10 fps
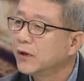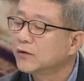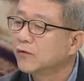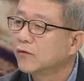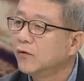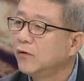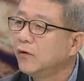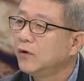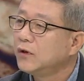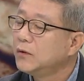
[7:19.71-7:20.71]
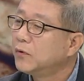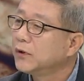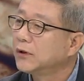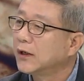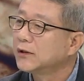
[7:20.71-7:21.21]
했었고
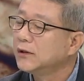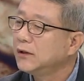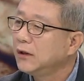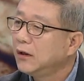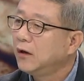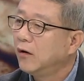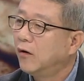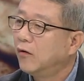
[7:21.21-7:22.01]
이번에 다시 어,